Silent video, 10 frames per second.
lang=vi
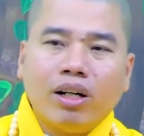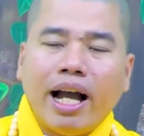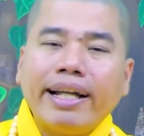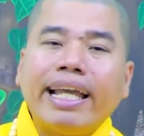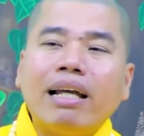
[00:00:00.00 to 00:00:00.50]

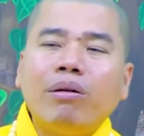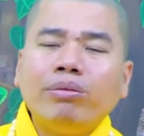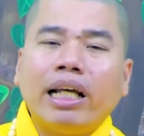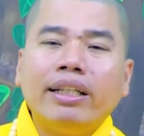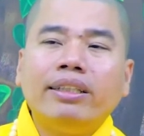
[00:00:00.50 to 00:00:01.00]
Còn ăn chay
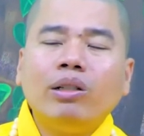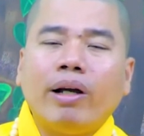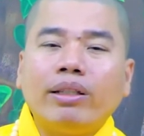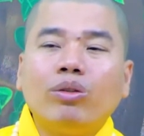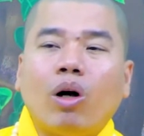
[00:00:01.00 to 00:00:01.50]
phóng sanh thì sức
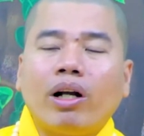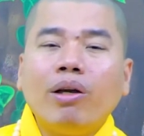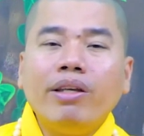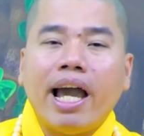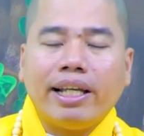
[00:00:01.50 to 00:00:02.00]
khỏe tuổi thọ
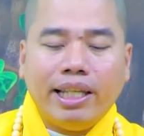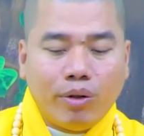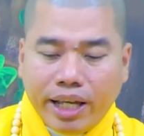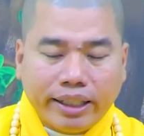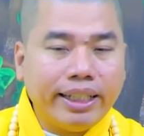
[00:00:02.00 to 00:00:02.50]
kéo dài,
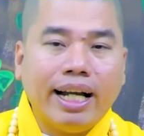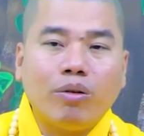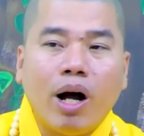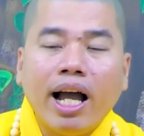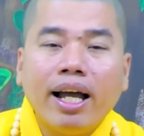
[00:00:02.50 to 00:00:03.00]
gieo nhân thì
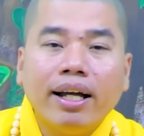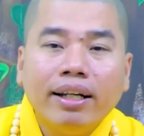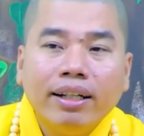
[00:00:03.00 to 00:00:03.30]
gặt quả.